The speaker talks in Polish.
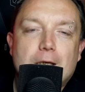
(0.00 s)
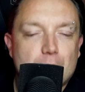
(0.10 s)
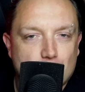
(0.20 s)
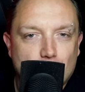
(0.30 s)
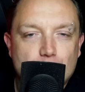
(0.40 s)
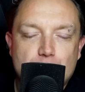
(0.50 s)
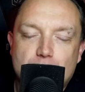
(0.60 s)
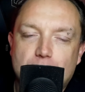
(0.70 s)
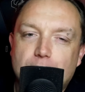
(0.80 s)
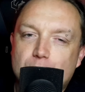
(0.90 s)
ciąg
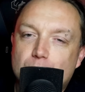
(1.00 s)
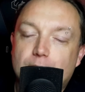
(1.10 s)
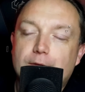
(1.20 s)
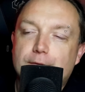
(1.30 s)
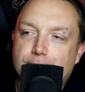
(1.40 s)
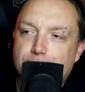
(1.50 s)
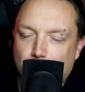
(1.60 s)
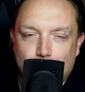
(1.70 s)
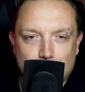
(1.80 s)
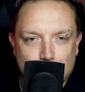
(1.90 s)
przyczynowo-skutkowy w końcu